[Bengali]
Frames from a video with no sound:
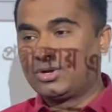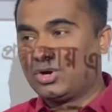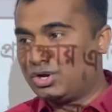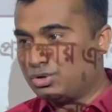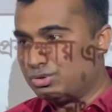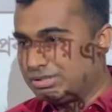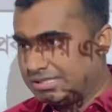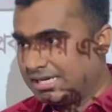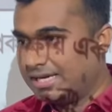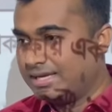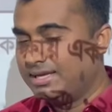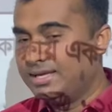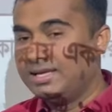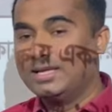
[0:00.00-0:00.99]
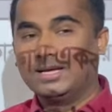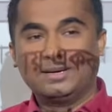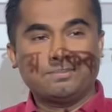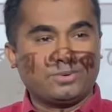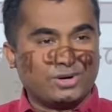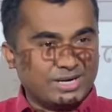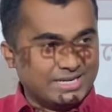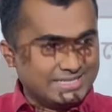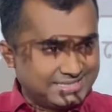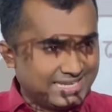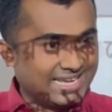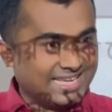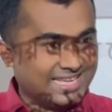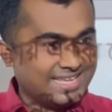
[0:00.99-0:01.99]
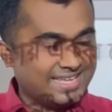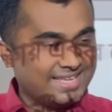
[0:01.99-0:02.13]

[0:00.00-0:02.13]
গরুটি বইটি